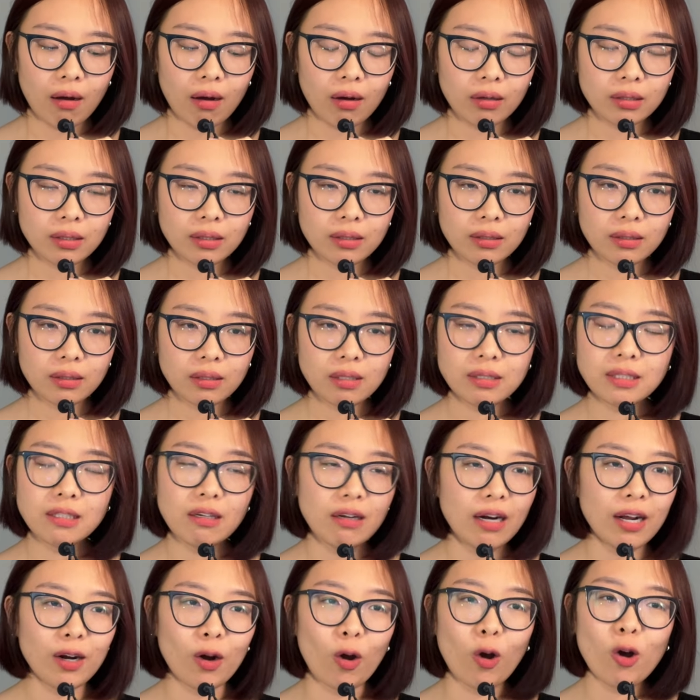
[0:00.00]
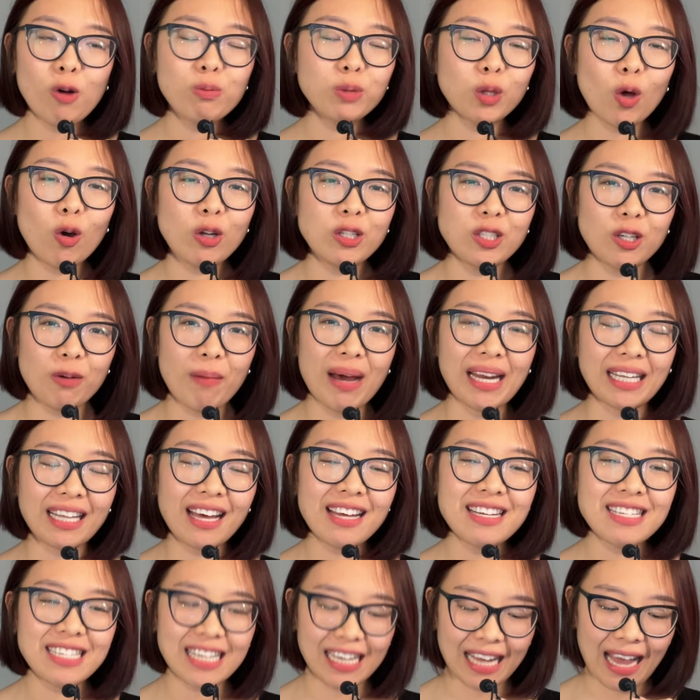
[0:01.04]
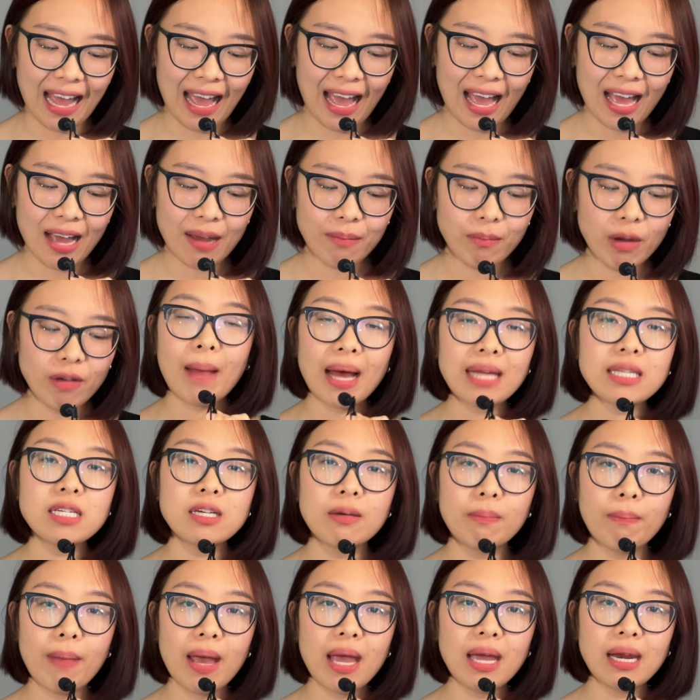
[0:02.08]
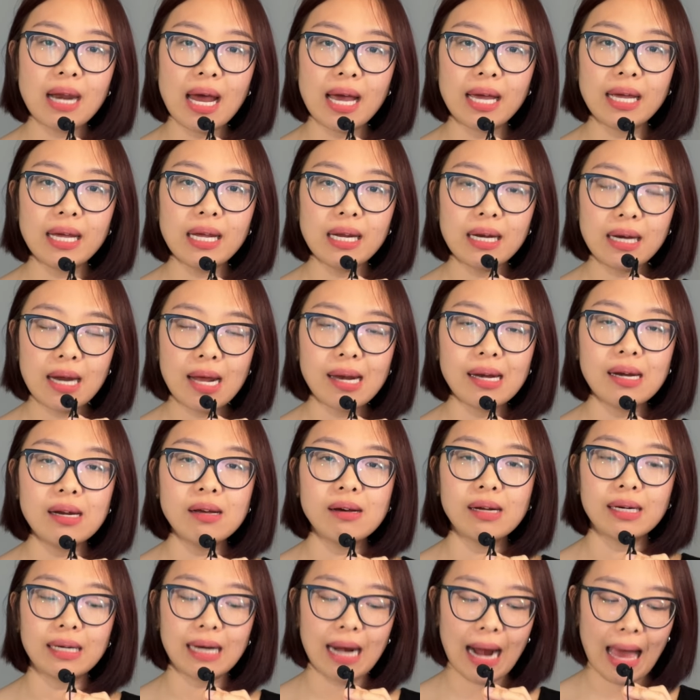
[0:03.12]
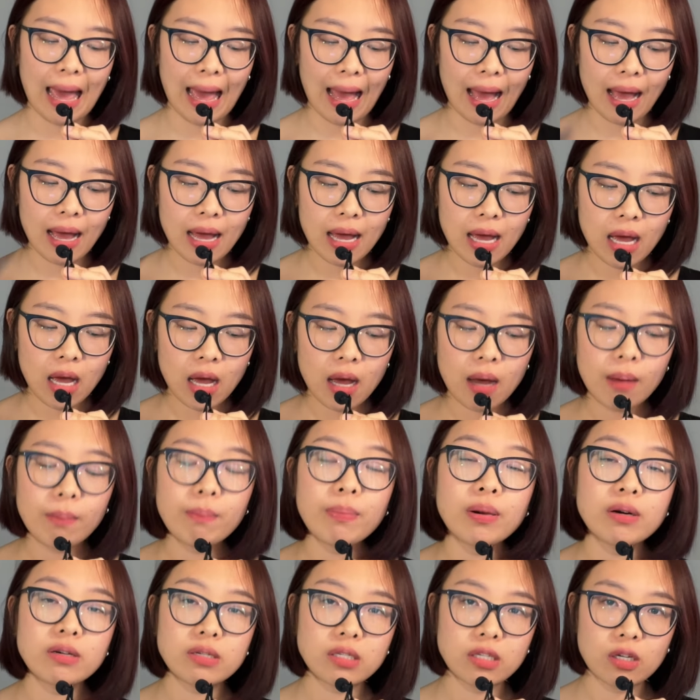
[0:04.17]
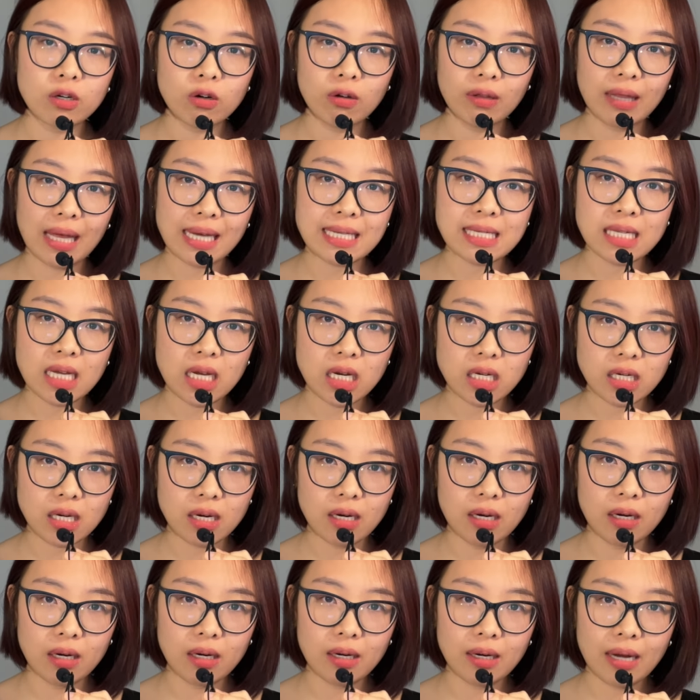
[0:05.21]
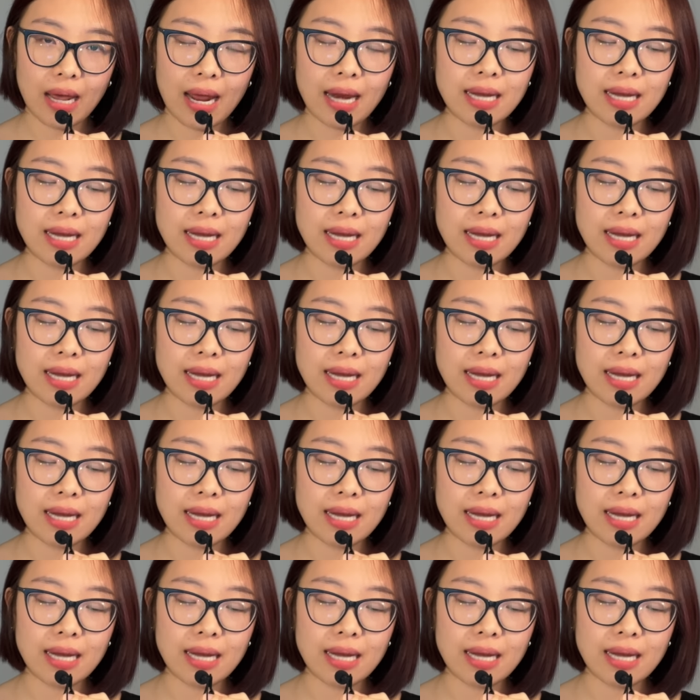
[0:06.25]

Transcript: Nó thực sự là nó không tốt cho bản thân gì cả. 3 chữ P đấy lần lượt là personalization